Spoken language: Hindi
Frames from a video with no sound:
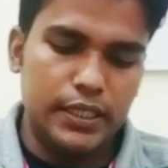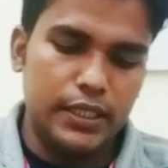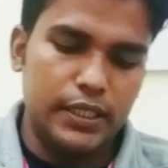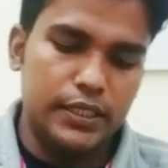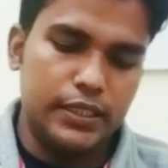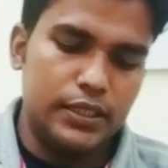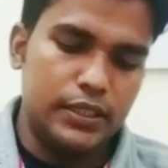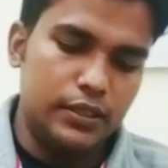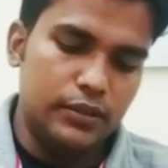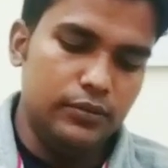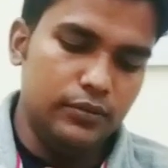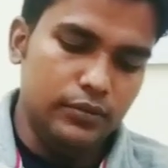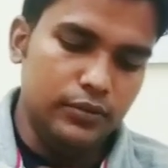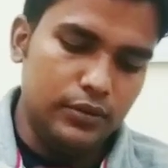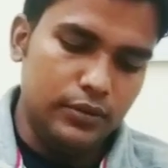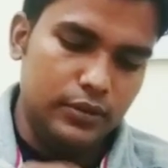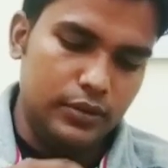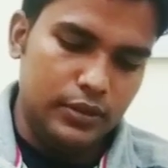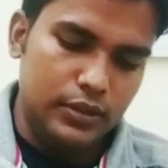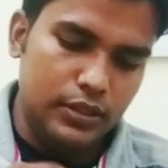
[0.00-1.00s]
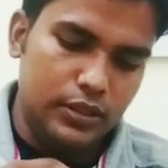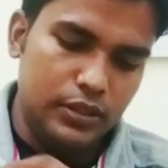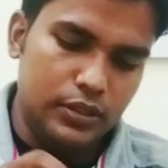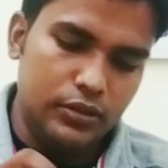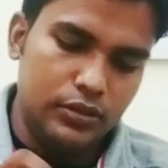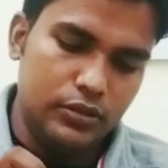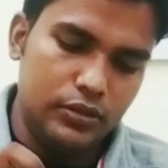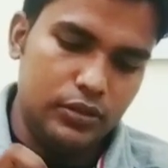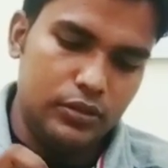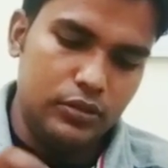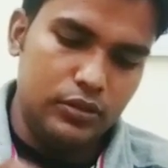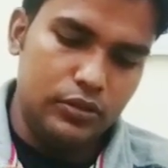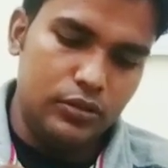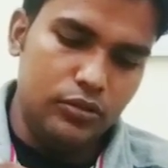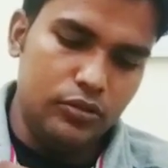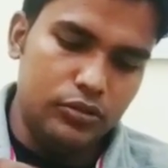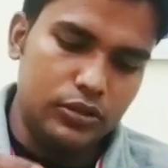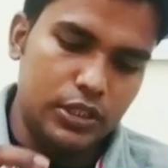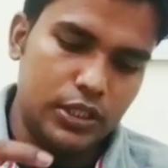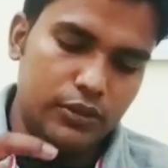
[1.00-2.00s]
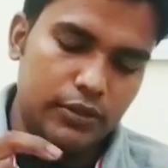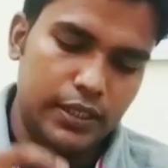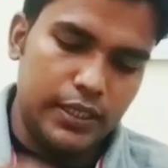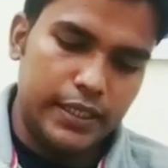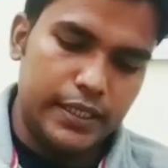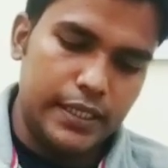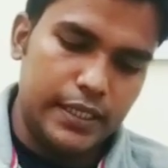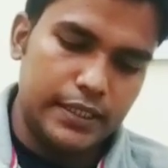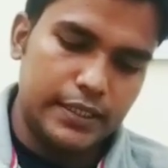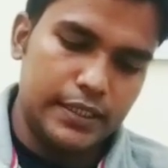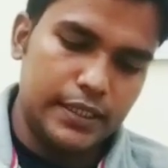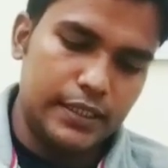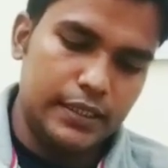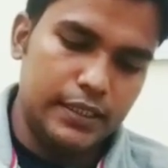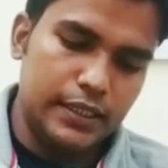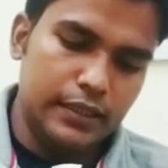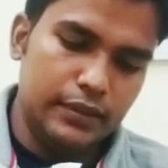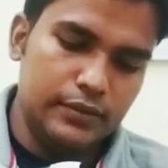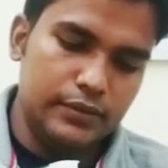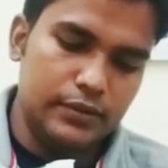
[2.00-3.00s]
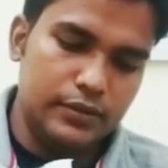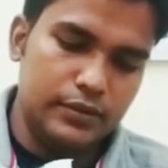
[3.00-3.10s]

डाल देता हूँ दूसरे वाले गिलास के अंदर